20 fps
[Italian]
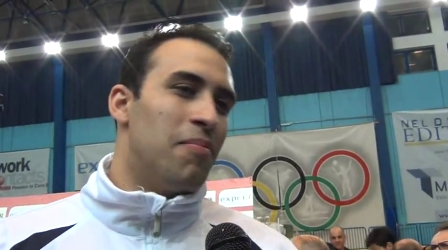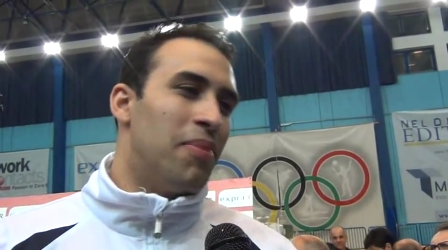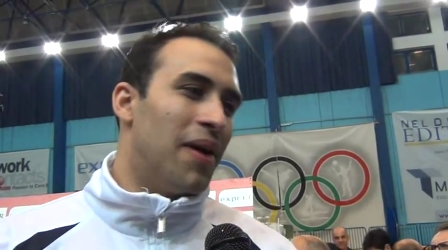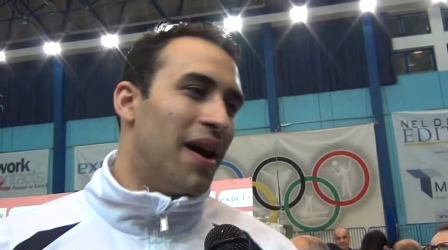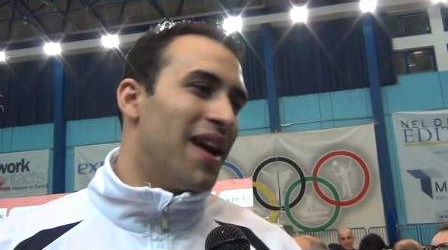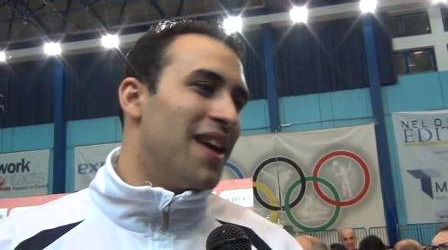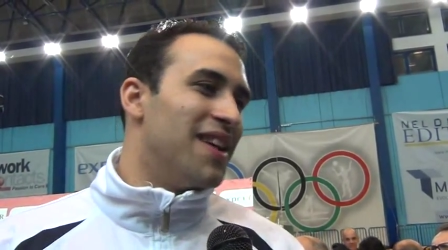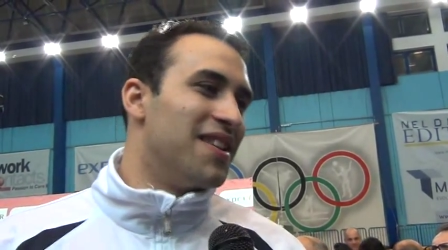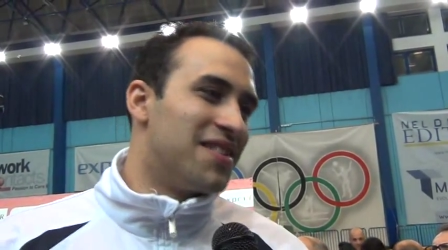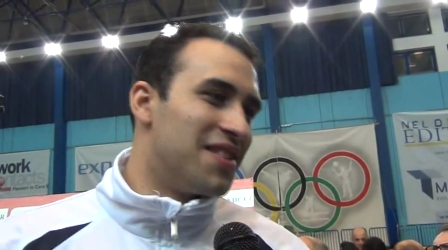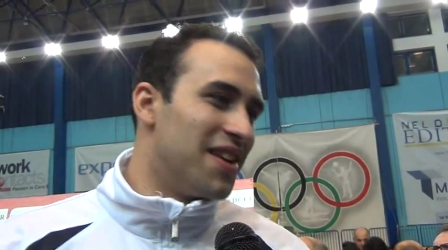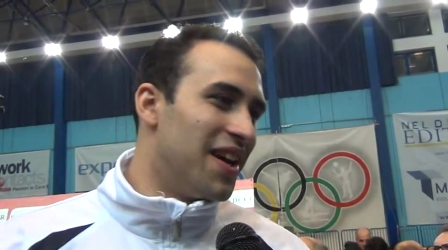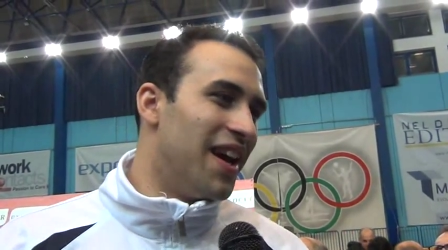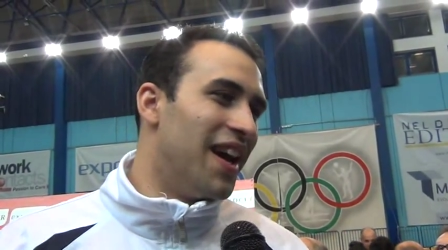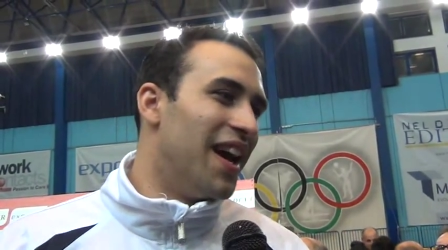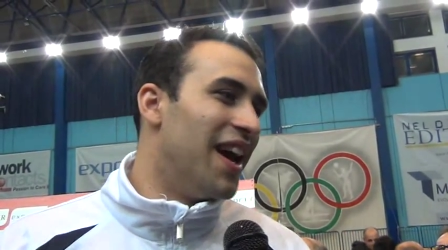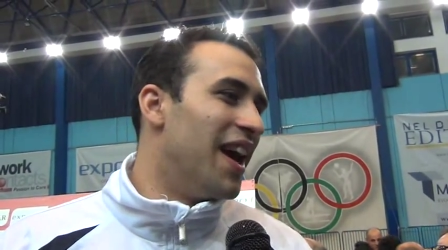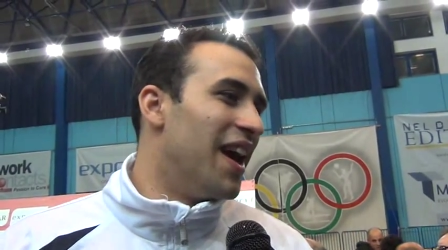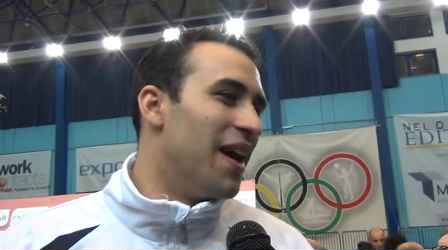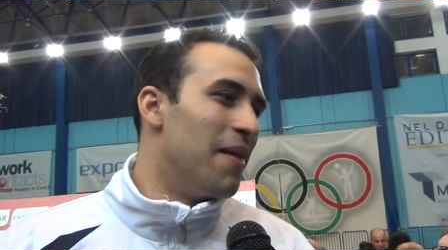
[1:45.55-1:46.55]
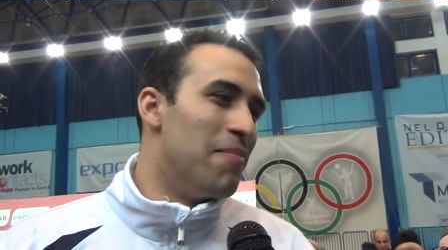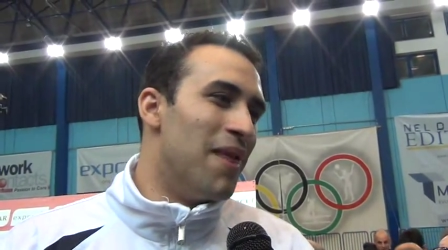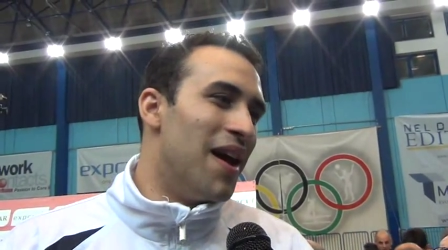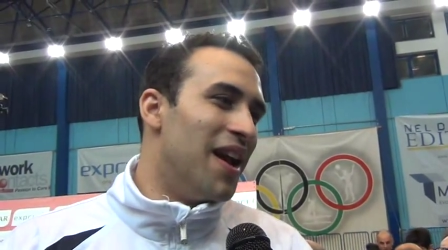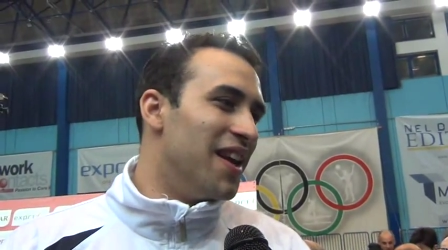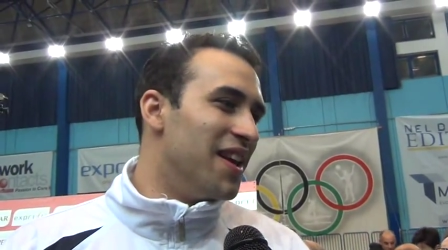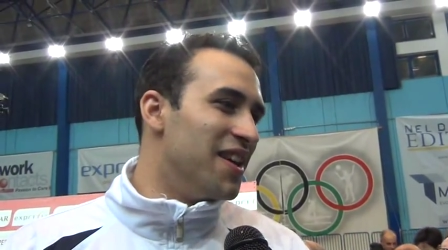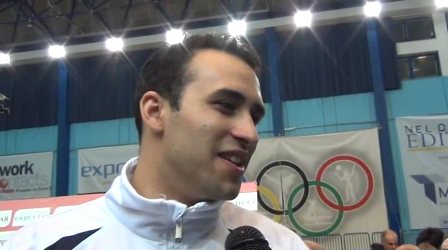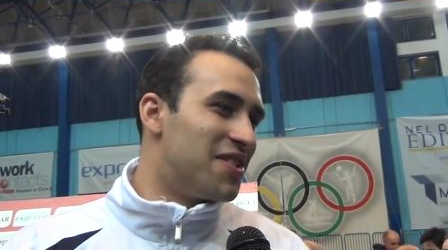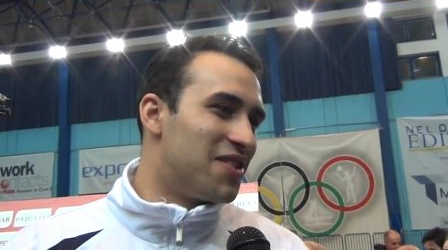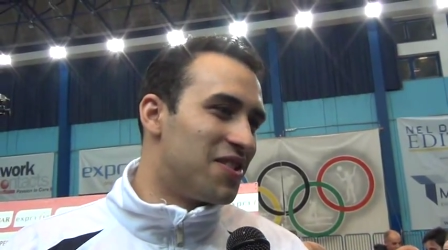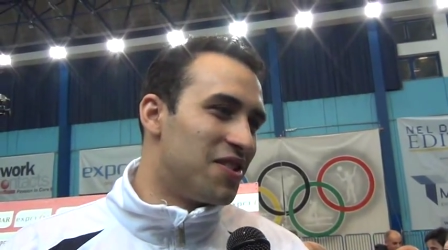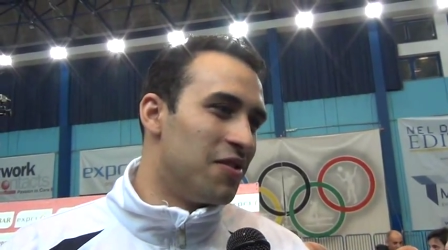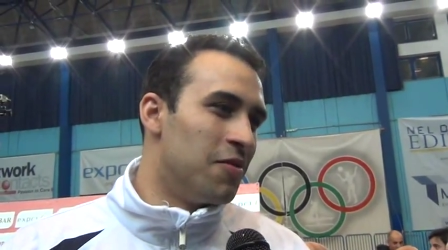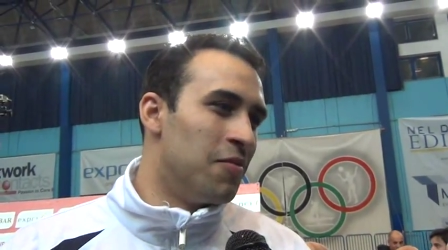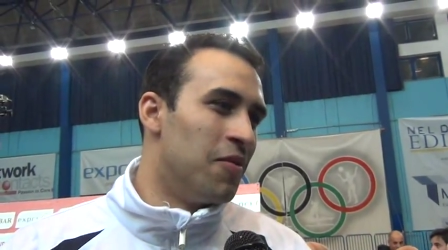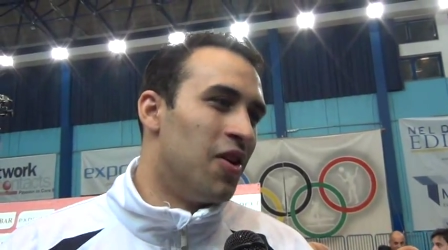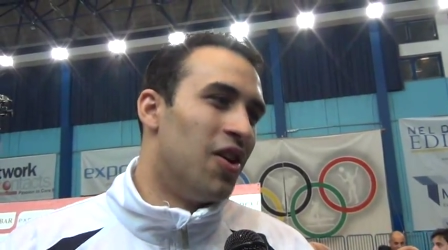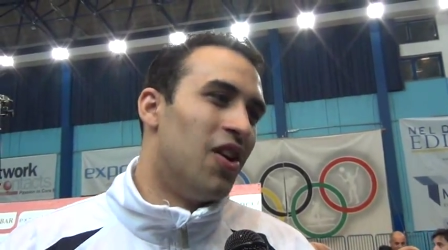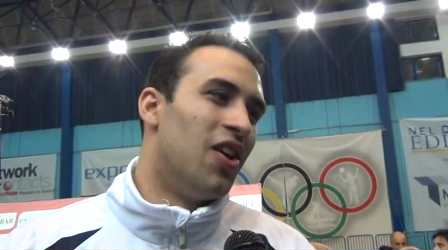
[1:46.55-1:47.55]
paese
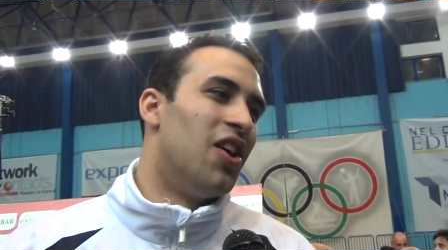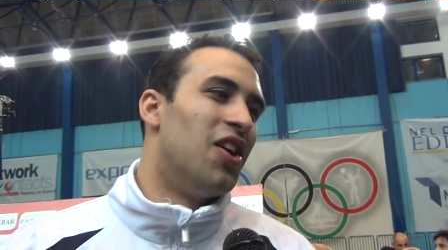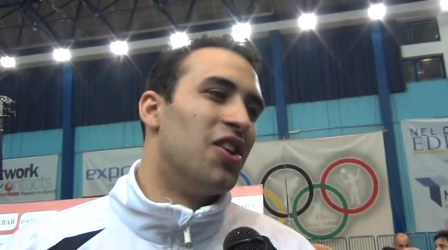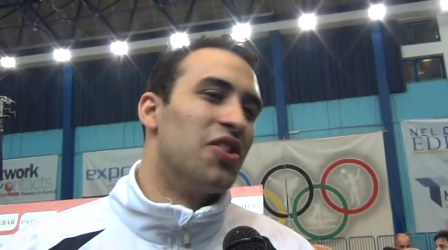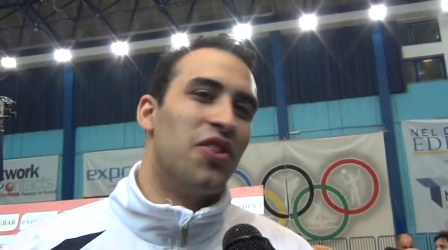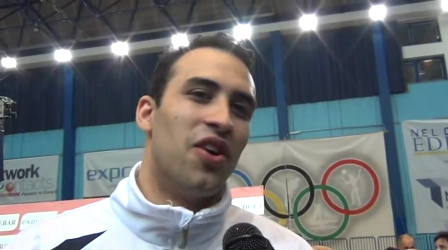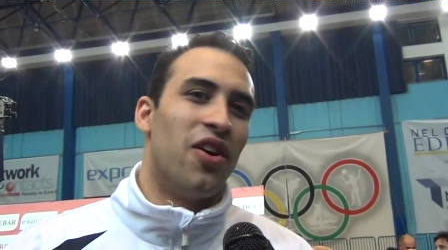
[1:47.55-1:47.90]
bellissimo